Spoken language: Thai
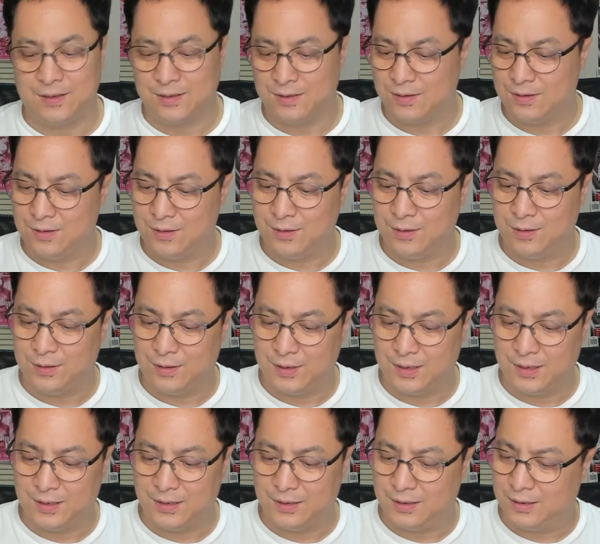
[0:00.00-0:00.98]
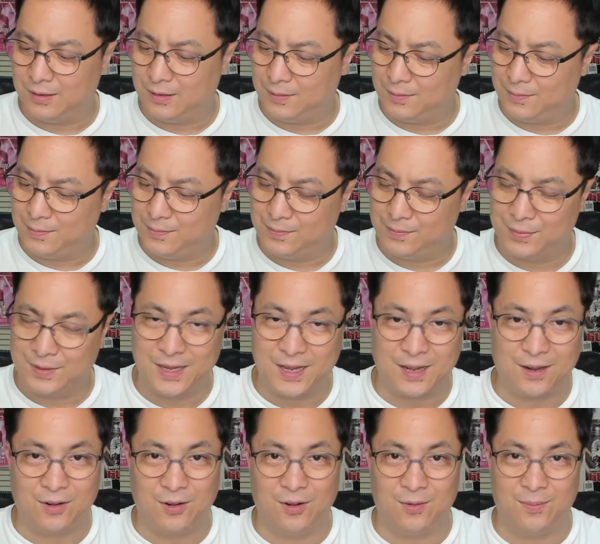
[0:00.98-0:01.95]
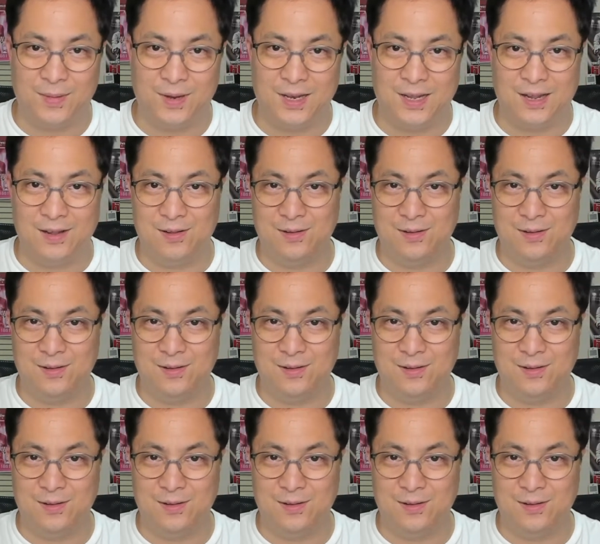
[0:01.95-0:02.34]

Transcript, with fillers: ก็แกะกล่องไปแล้ว